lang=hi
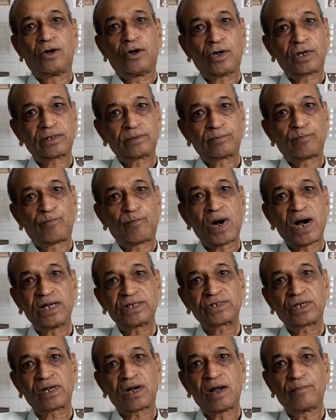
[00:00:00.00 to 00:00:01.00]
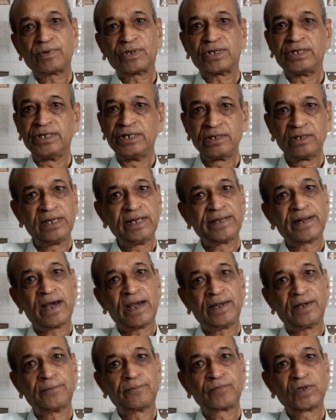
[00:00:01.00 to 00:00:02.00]
और पाँच ग्राम हींग लेना
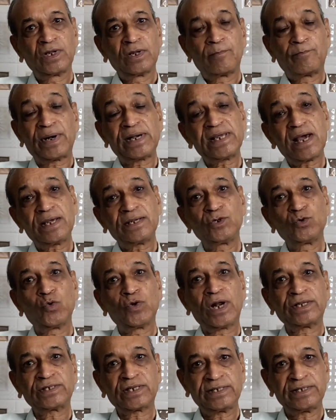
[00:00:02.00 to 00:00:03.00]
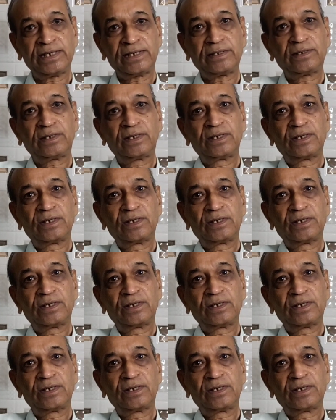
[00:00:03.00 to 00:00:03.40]
है बढ़िया हींग होना चाहिए